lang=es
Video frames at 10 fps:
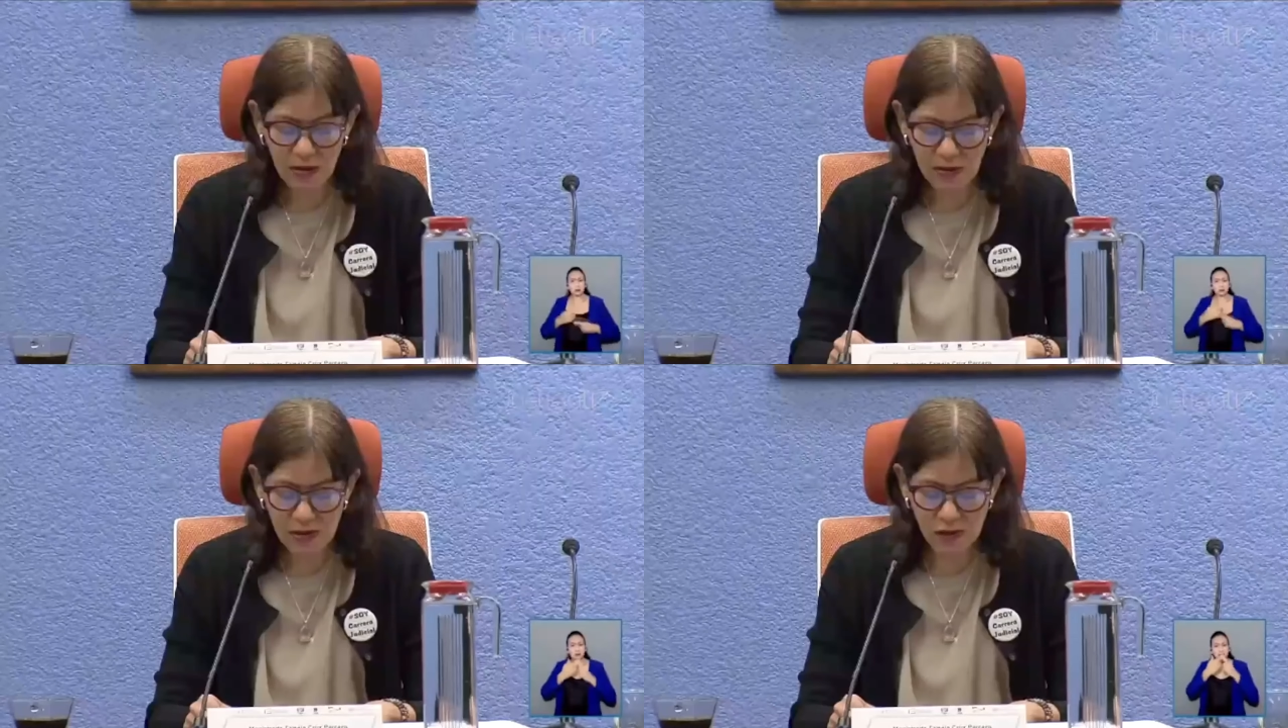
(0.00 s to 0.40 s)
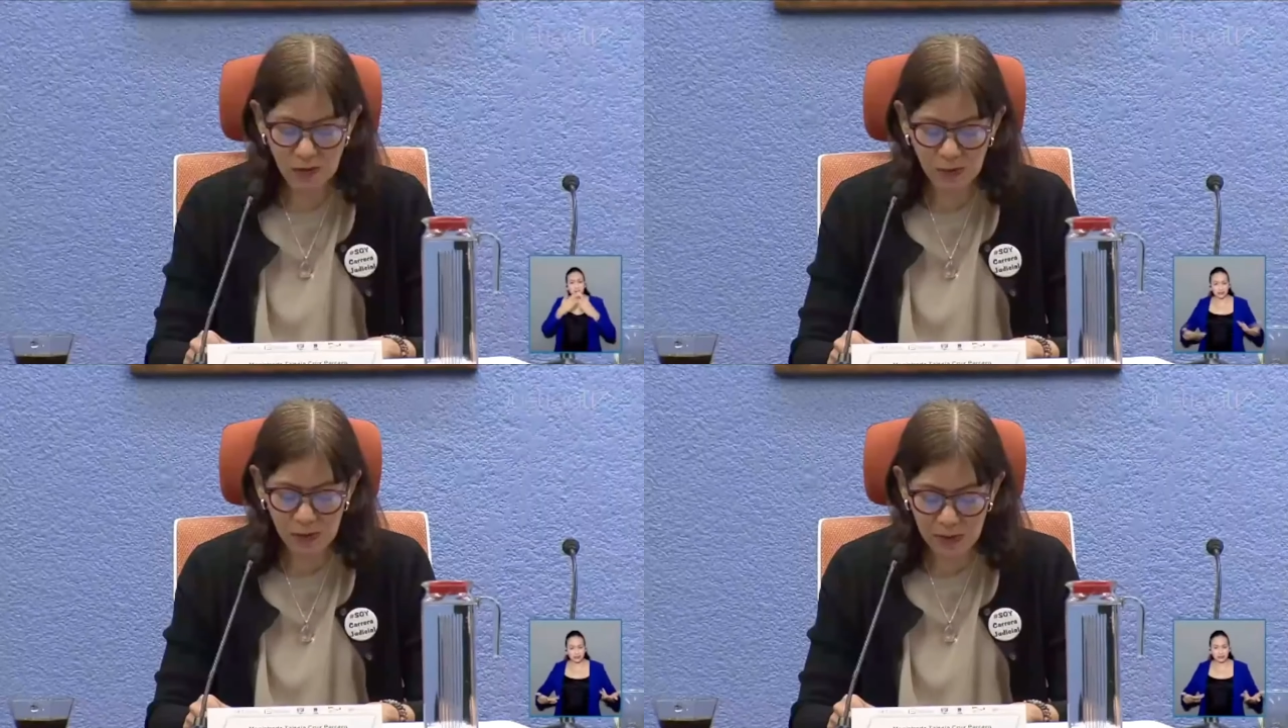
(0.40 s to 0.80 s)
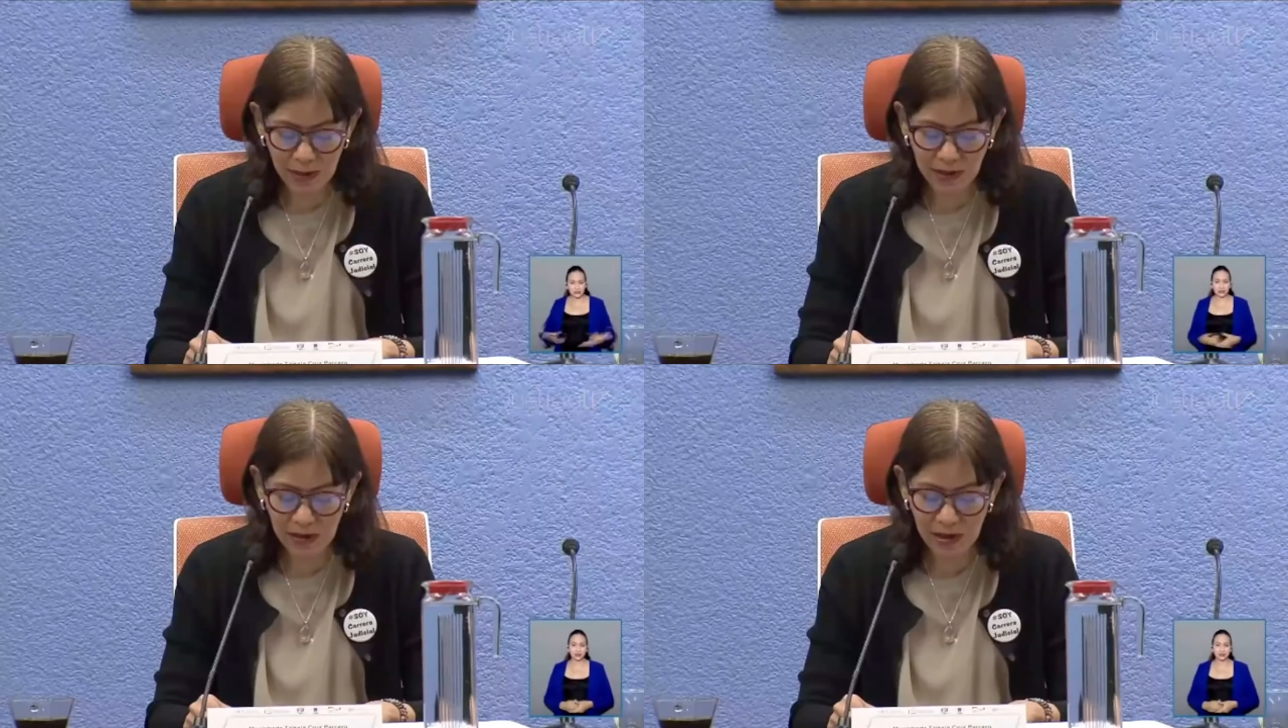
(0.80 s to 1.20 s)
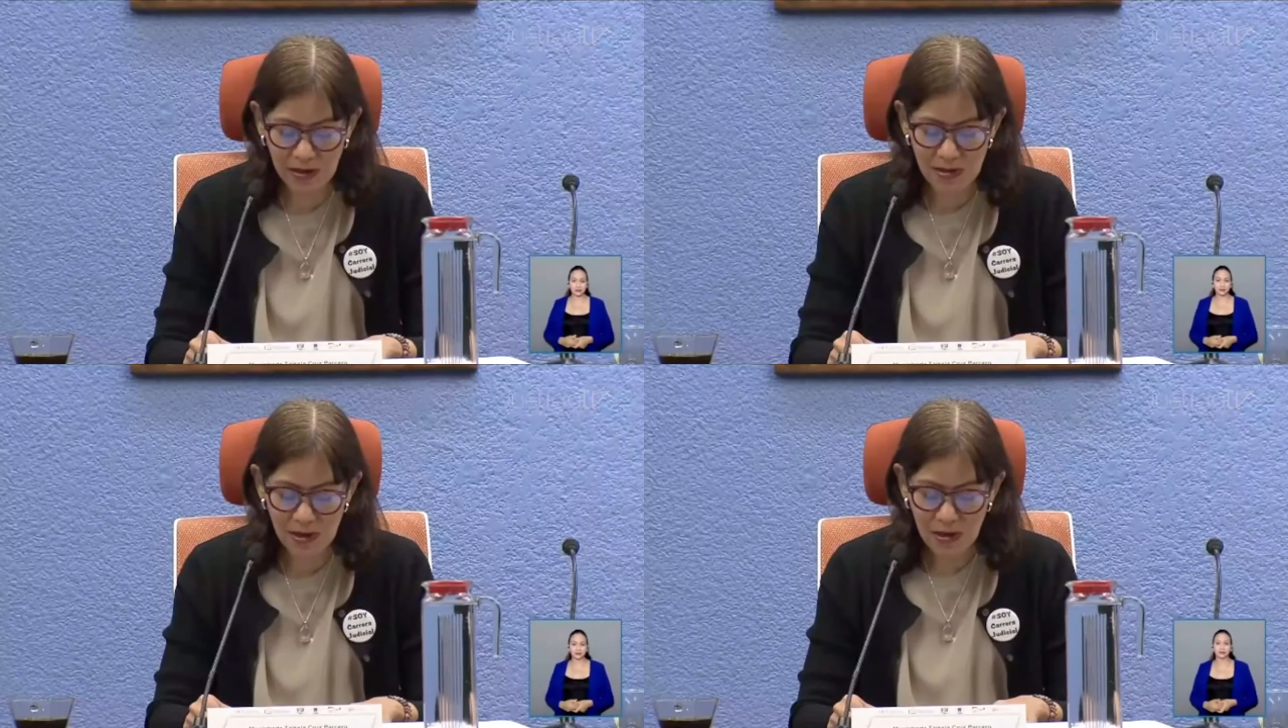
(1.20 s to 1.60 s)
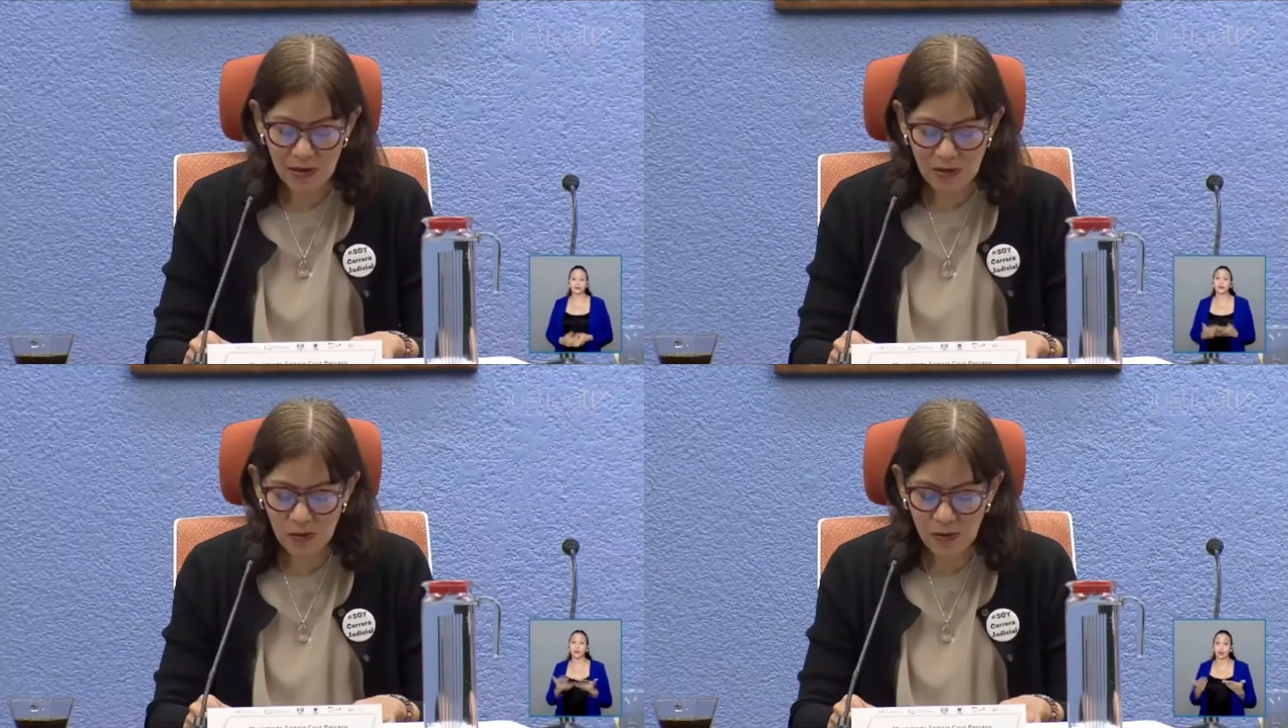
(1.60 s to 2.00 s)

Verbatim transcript: defensores de derechos humanos,